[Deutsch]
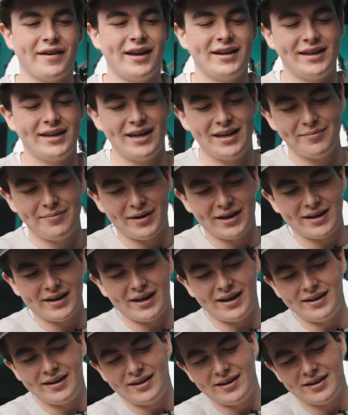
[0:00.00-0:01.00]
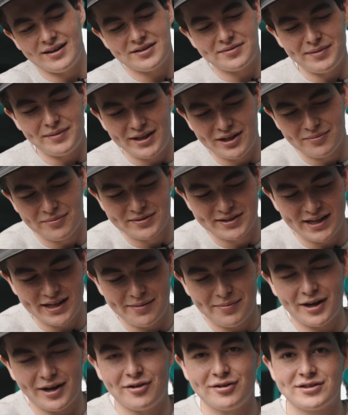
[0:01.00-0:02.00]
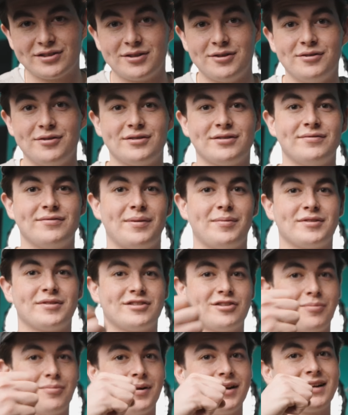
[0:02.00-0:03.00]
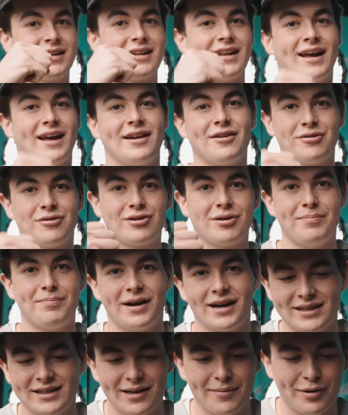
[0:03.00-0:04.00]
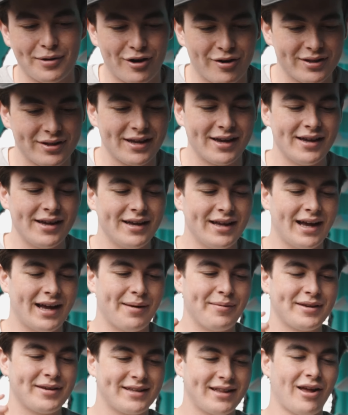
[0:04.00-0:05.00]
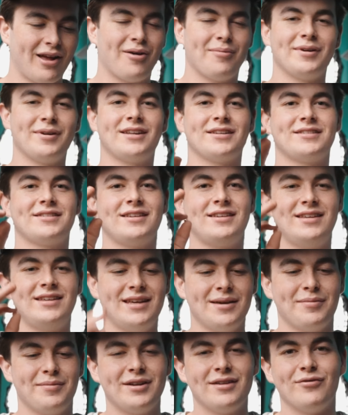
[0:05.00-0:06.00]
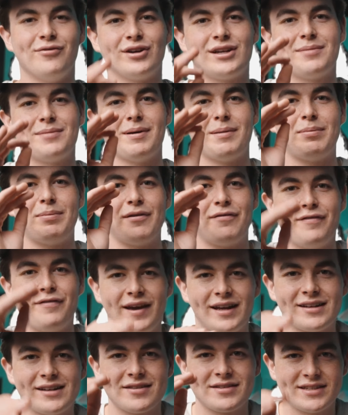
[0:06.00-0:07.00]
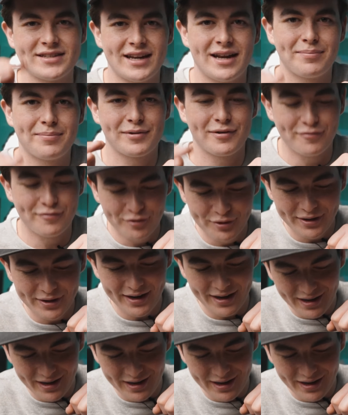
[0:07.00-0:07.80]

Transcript: reingehen, man kann das Medium-Setup rauslösen, wenn man es doch mal kleiner und kompakter braucht. Aber ich glaube, dass ich hiermit wirklich mein perfektes Setup gefunden